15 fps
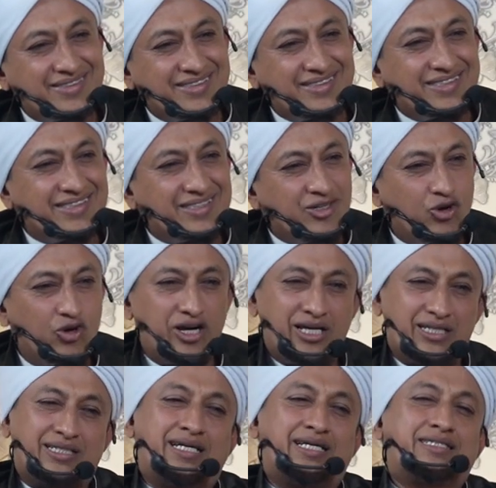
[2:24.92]
hmm,
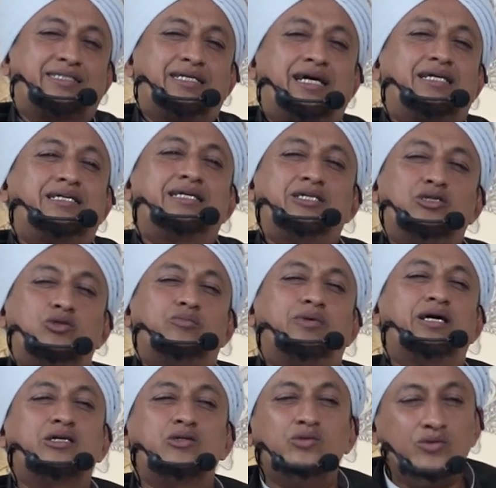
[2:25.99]
udah selesai anda hidup
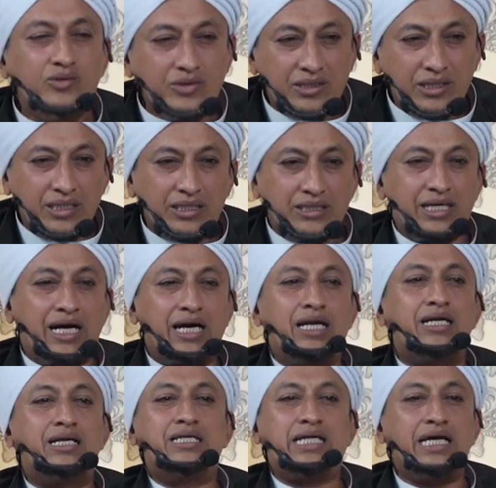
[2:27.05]
baru jangan
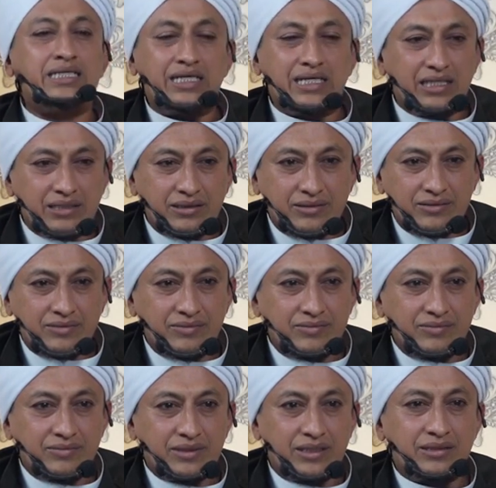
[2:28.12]
anda tanya
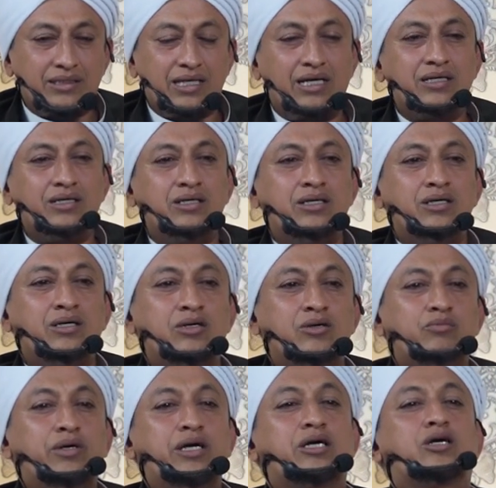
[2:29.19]
tentang
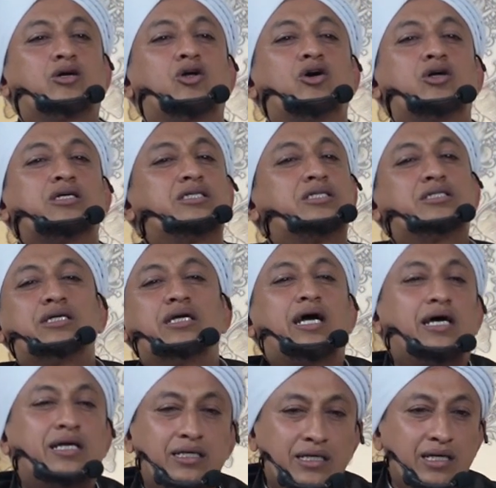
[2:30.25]
background istri
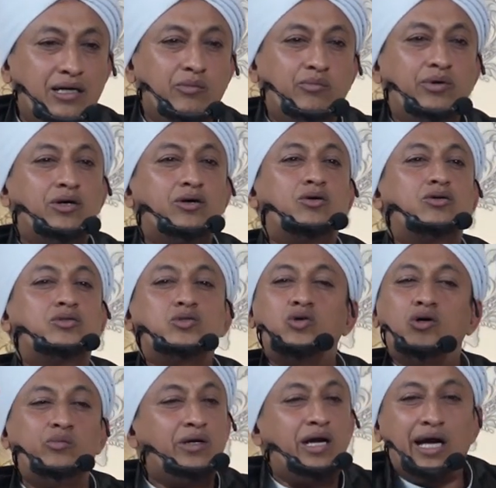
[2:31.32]
anda background
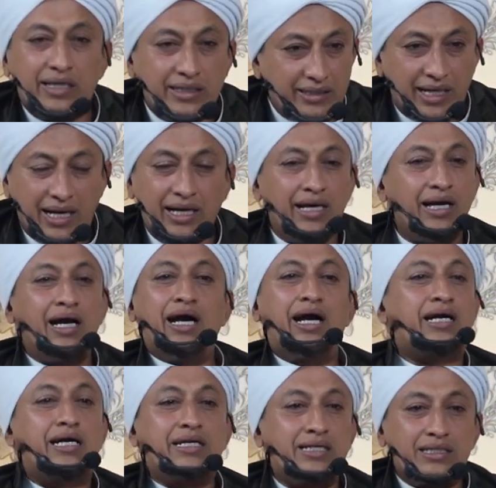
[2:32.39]
suami anda
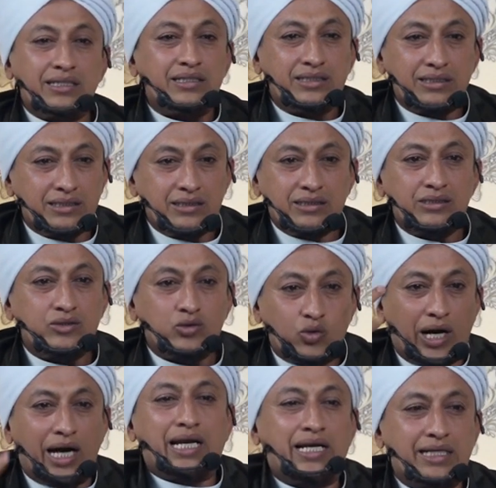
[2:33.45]
akan
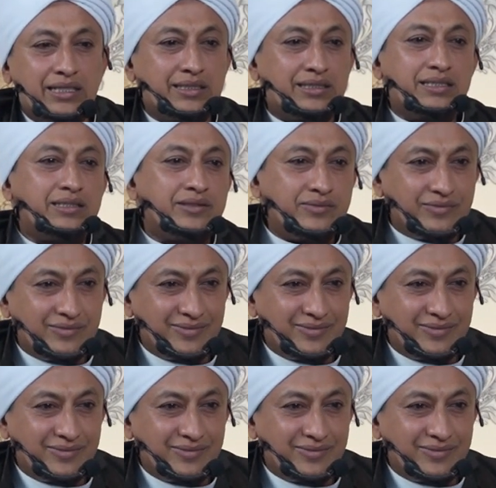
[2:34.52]
tukaran nanti